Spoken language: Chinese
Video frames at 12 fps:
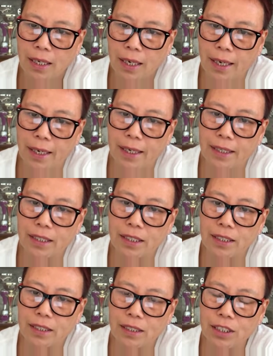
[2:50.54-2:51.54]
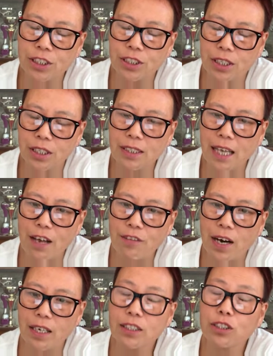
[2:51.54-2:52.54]
哎，记者又采
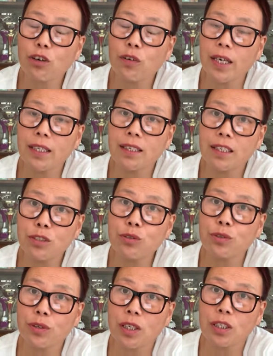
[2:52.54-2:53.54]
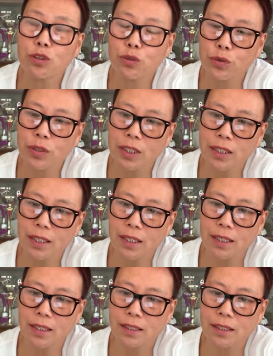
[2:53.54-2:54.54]
访了周围的邻居和熟悉
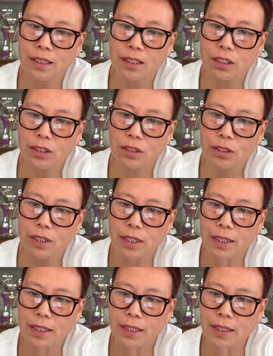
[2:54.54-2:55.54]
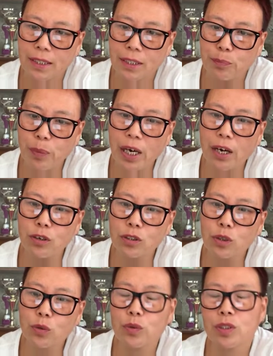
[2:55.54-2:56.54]
的人。背后
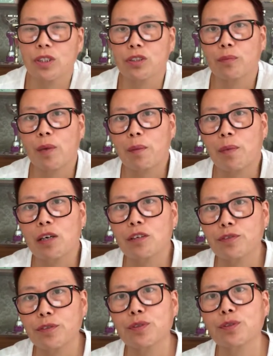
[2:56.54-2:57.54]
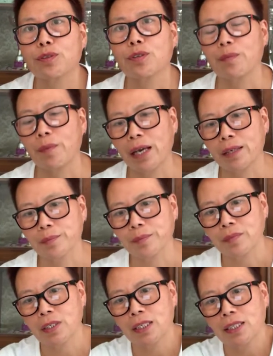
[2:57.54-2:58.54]
的故事就慢慢的浮出水面，
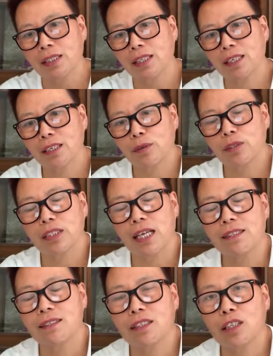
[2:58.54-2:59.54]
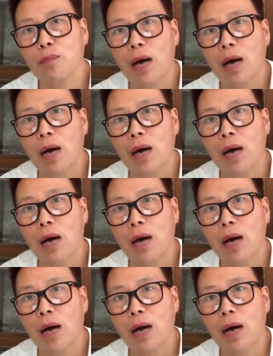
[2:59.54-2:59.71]
这个单亲的